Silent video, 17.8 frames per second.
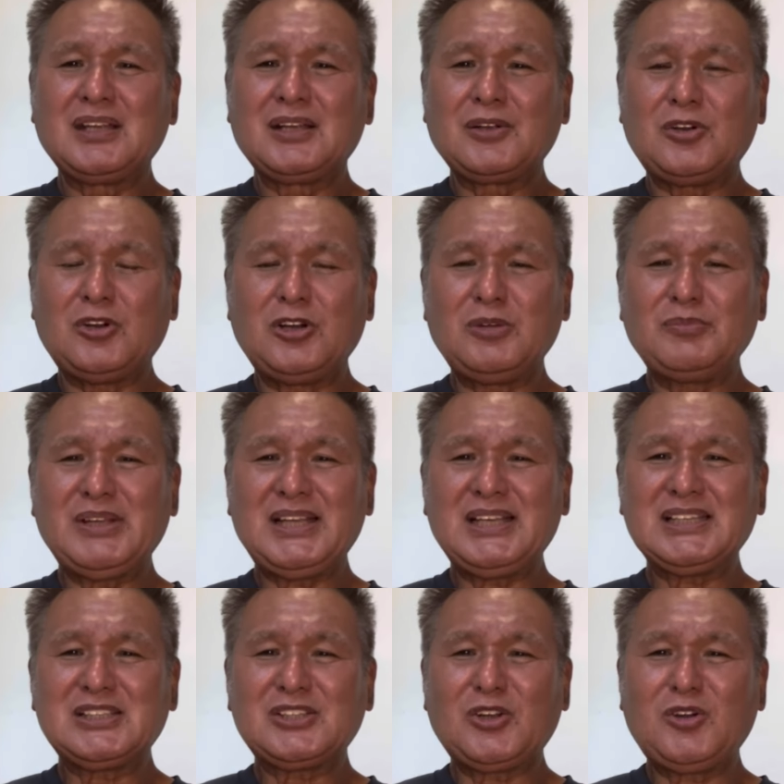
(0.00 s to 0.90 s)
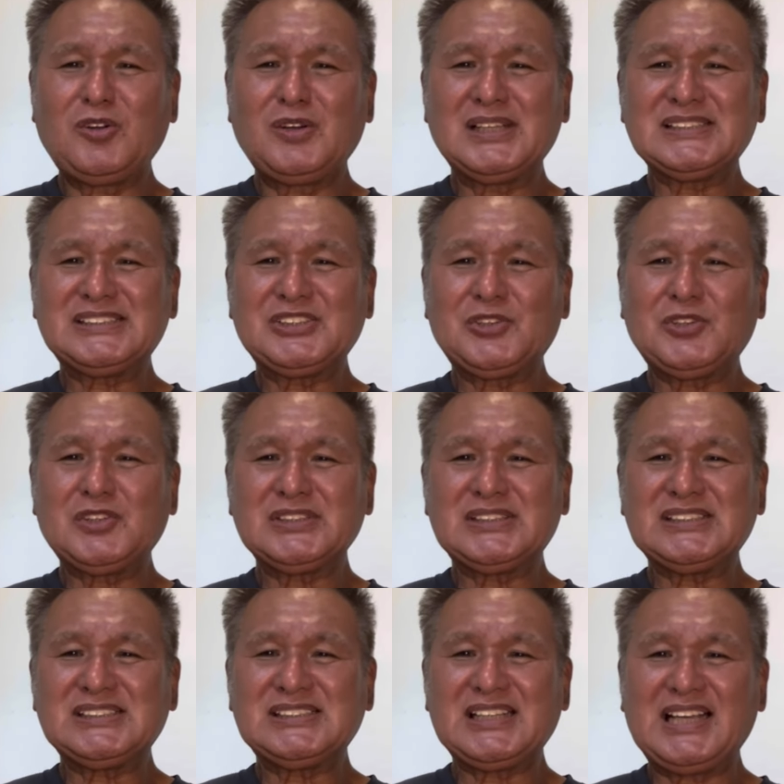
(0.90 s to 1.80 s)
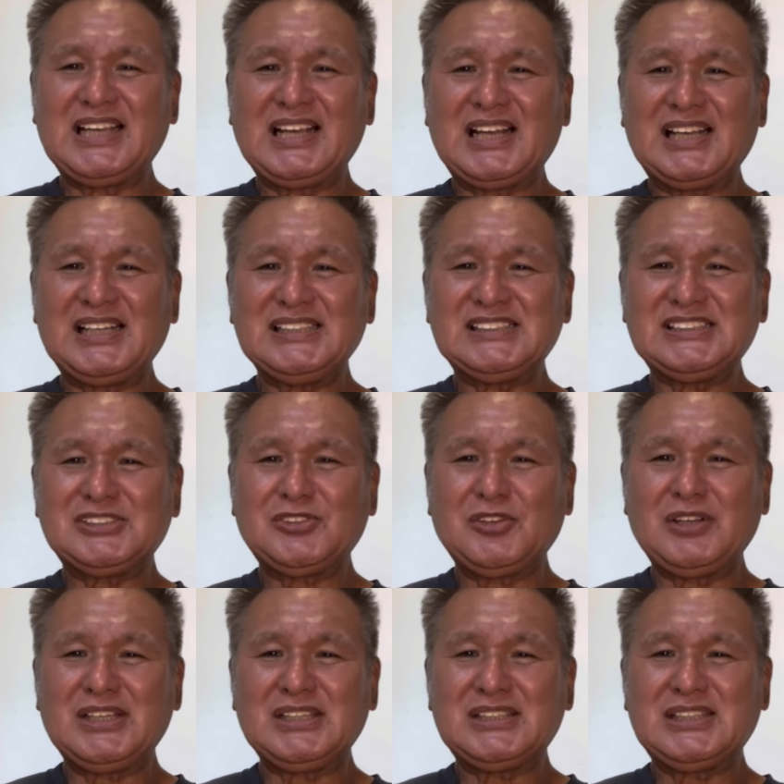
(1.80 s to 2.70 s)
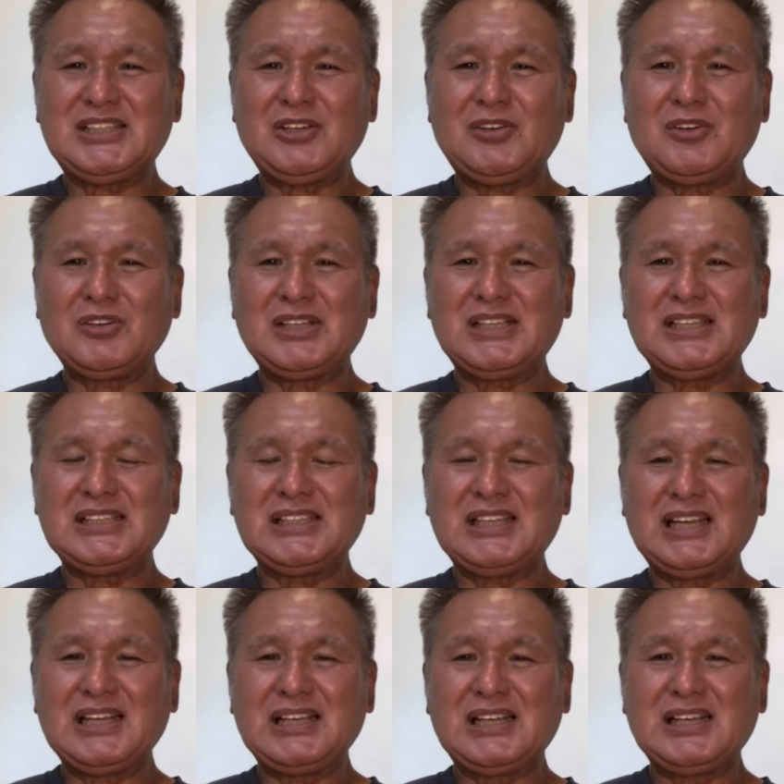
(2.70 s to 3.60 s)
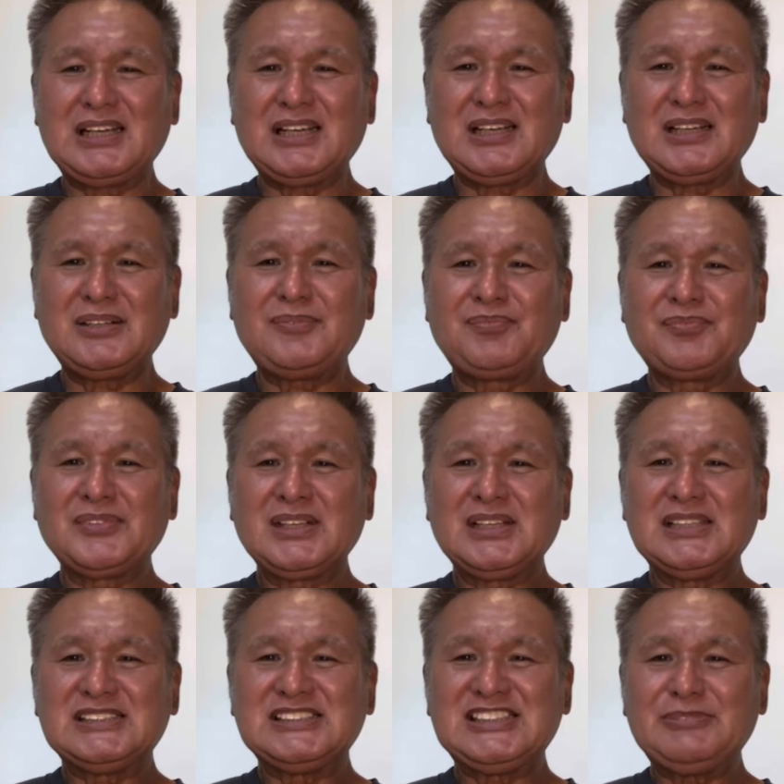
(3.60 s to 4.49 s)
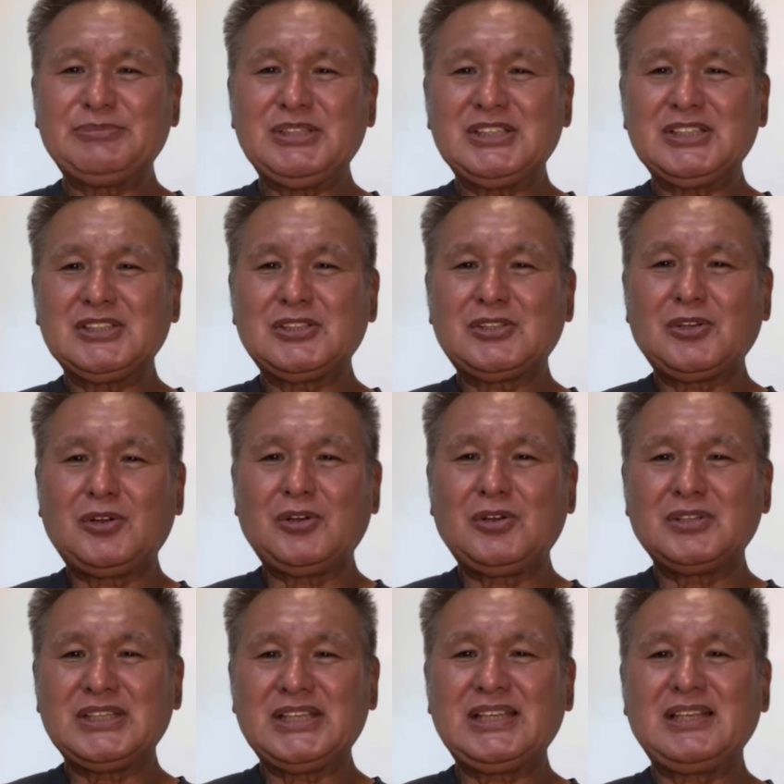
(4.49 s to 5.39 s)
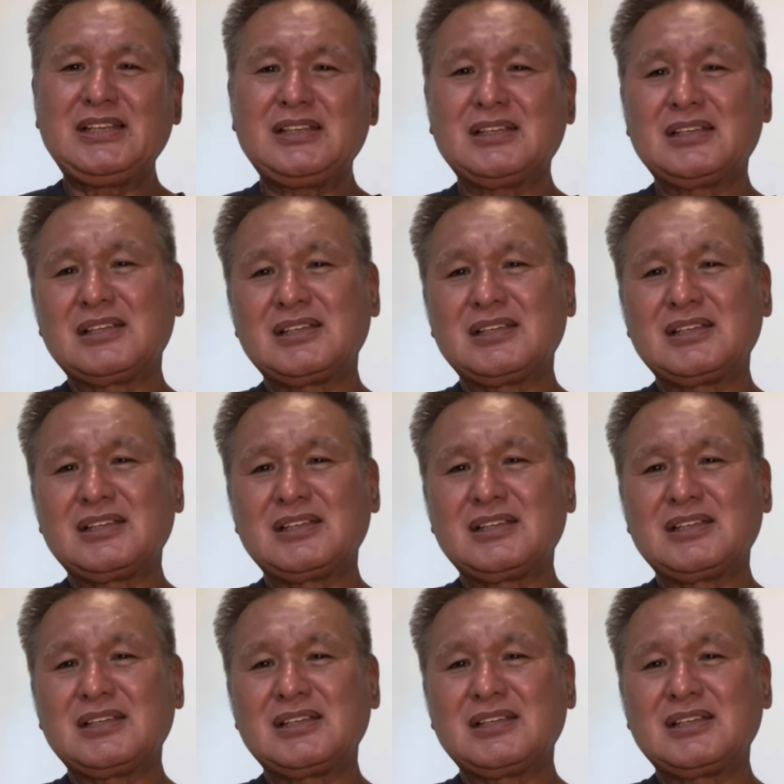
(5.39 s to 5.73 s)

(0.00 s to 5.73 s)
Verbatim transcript: 公明党は消費税廃止と言っておきながら自民党に